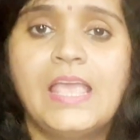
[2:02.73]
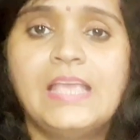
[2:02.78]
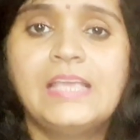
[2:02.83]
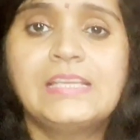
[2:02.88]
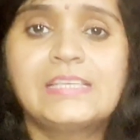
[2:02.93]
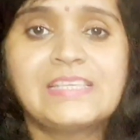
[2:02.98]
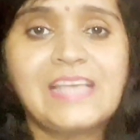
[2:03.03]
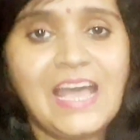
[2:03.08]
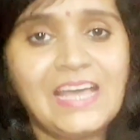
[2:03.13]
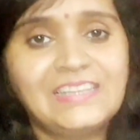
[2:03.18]

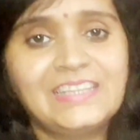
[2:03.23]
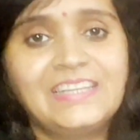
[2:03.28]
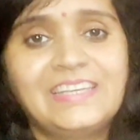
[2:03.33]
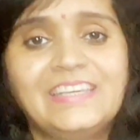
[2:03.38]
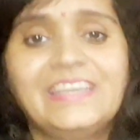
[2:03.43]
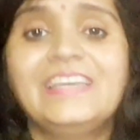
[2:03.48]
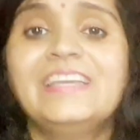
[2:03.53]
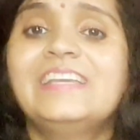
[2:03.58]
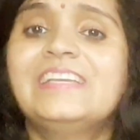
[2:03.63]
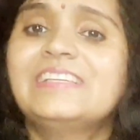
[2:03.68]
साथ
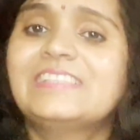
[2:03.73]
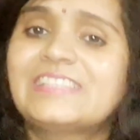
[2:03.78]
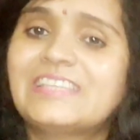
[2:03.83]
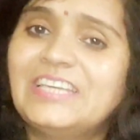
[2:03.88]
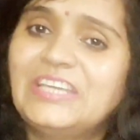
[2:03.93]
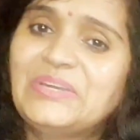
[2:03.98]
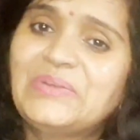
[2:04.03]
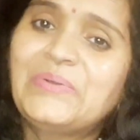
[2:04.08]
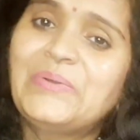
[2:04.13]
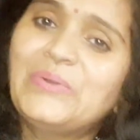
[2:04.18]
ही
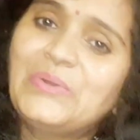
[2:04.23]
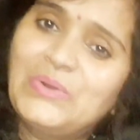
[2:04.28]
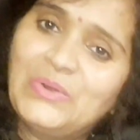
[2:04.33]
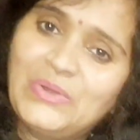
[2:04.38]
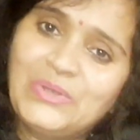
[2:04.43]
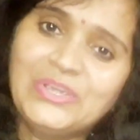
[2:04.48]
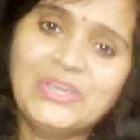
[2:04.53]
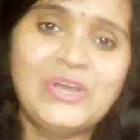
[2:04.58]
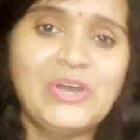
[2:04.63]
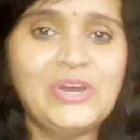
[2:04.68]
स्किन को
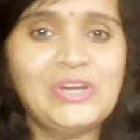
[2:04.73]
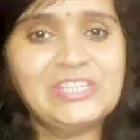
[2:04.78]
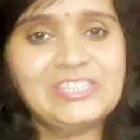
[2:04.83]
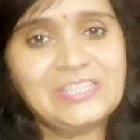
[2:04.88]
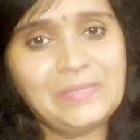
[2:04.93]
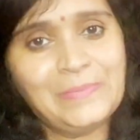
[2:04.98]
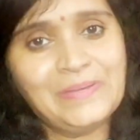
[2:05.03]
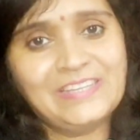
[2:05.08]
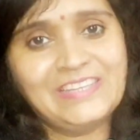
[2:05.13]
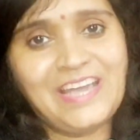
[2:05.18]
ग्लोइंग और
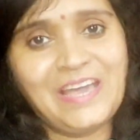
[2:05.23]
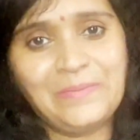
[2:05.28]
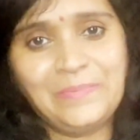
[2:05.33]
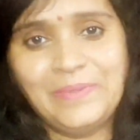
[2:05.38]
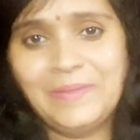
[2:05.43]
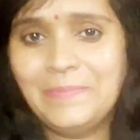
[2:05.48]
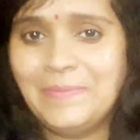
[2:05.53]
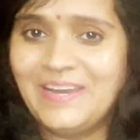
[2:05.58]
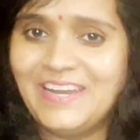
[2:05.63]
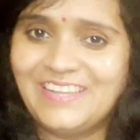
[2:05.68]
चमकदार
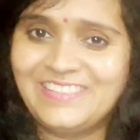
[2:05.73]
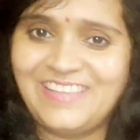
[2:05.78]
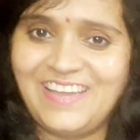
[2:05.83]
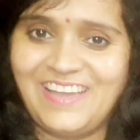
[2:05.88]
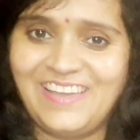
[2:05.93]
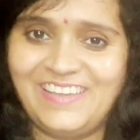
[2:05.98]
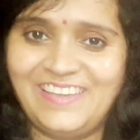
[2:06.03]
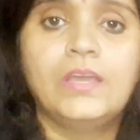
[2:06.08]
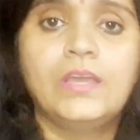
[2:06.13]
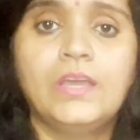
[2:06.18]
भी बनाता
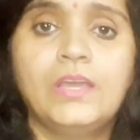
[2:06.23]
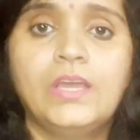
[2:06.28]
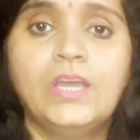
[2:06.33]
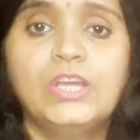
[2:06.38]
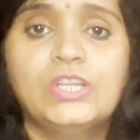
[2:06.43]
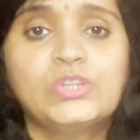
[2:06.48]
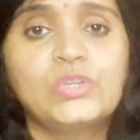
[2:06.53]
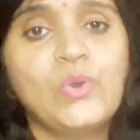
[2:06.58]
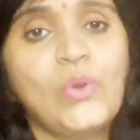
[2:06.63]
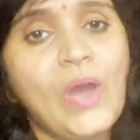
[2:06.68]
है
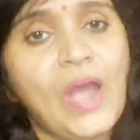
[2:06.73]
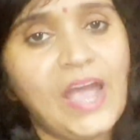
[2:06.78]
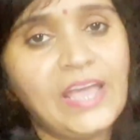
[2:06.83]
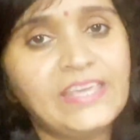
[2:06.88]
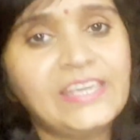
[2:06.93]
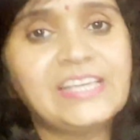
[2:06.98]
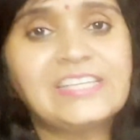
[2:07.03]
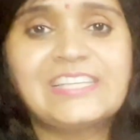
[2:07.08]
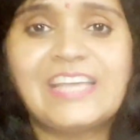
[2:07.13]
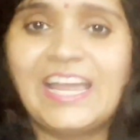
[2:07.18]
तो
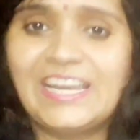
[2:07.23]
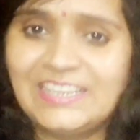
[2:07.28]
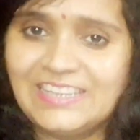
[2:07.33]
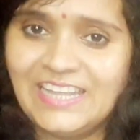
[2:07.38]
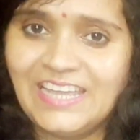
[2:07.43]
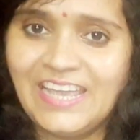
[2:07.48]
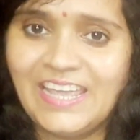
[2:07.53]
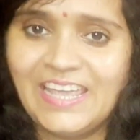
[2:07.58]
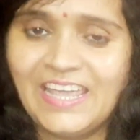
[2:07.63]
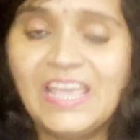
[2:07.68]
आइए
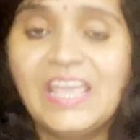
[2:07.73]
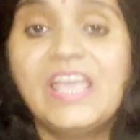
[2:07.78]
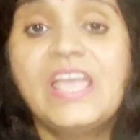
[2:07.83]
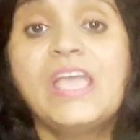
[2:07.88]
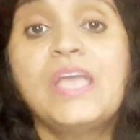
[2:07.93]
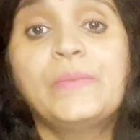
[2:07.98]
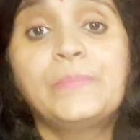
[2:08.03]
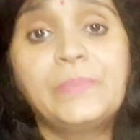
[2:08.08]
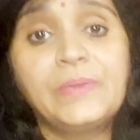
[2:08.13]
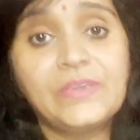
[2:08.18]
जानते हैं
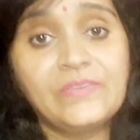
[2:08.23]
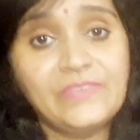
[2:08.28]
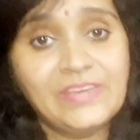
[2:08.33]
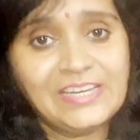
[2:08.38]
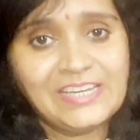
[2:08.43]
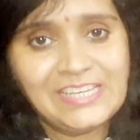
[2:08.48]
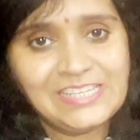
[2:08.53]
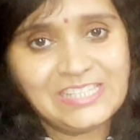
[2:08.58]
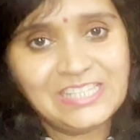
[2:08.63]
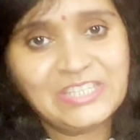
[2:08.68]

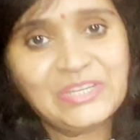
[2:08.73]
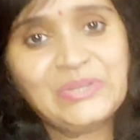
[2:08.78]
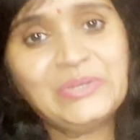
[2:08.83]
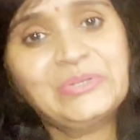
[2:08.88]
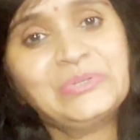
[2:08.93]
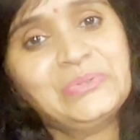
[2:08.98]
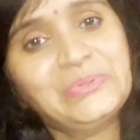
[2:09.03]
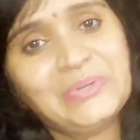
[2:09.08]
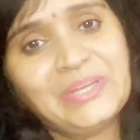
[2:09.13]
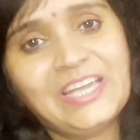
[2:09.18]
पिगमेंटेशन को
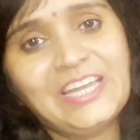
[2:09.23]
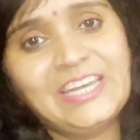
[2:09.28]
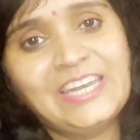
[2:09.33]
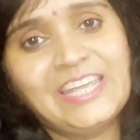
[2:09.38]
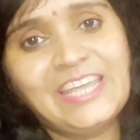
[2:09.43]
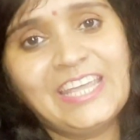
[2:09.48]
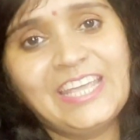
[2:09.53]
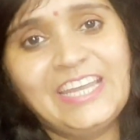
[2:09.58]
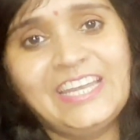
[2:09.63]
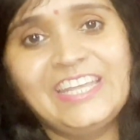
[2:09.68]
दूर
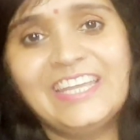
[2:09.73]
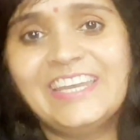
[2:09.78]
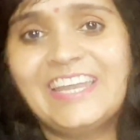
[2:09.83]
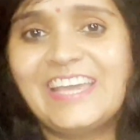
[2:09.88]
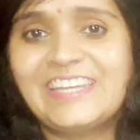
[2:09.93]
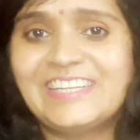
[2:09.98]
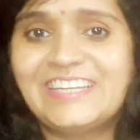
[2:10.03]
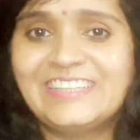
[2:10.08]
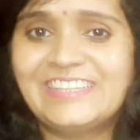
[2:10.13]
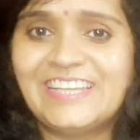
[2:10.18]
करने के लिए
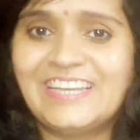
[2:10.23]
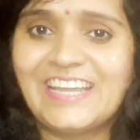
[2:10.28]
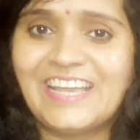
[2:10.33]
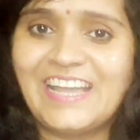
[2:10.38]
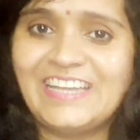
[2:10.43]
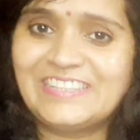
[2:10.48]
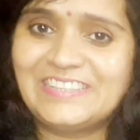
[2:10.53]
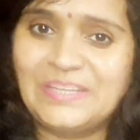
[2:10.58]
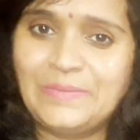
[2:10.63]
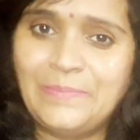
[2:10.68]
नारियल तेल
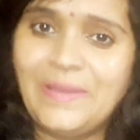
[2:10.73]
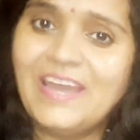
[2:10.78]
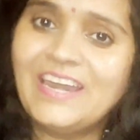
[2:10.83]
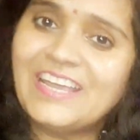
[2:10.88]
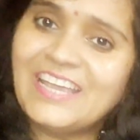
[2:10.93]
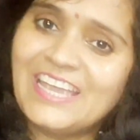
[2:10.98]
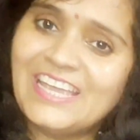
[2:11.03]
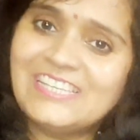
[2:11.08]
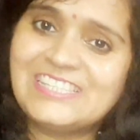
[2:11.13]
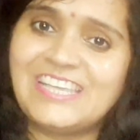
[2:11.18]
का इस्तेमाल
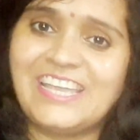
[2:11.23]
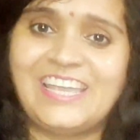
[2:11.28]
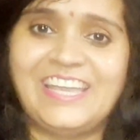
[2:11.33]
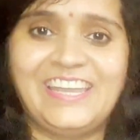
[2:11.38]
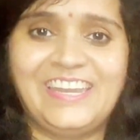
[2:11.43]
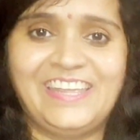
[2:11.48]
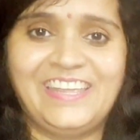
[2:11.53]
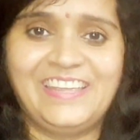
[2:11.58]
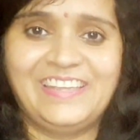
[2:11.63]
कैसे करें